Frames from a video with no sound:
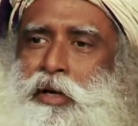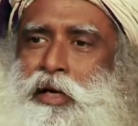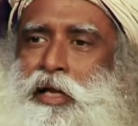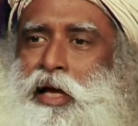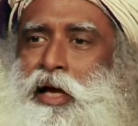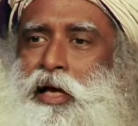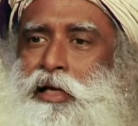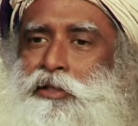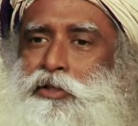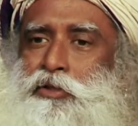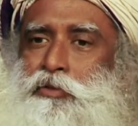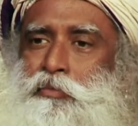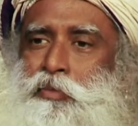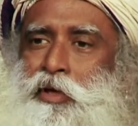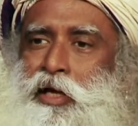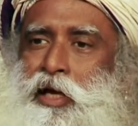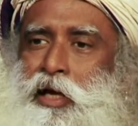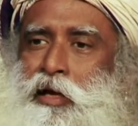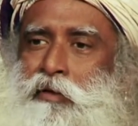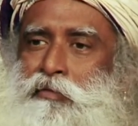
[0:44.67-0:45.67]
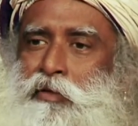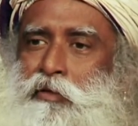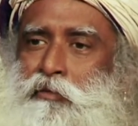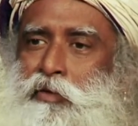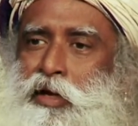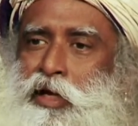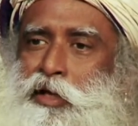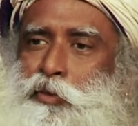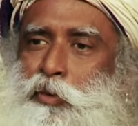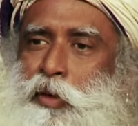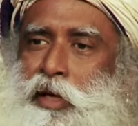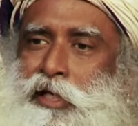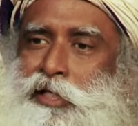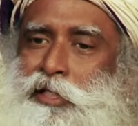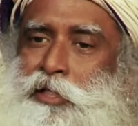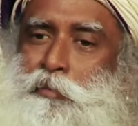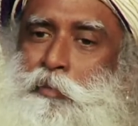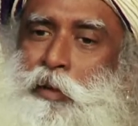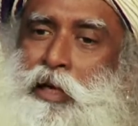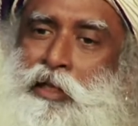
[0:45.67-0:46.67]
நீங்கள் நினைக்கிற மாதிரி அவங்க
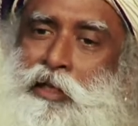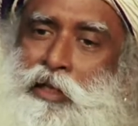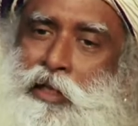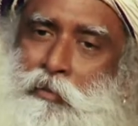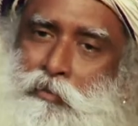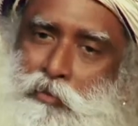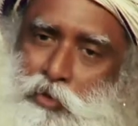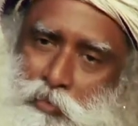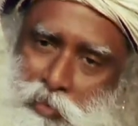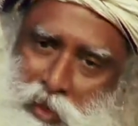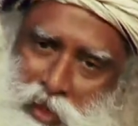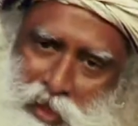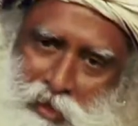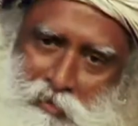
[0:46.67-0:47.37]
நடந்துக்கணும்னு அர்த்தம் இல்லை